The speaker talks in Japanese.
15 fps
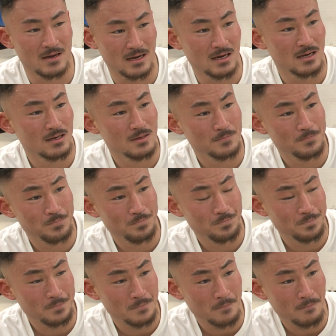精神的にも
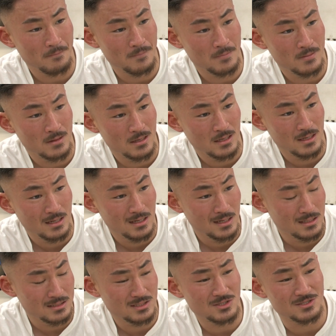すごく余裕が出ている
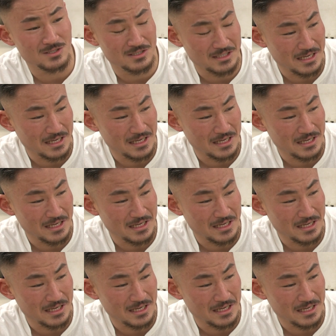部分はありますか。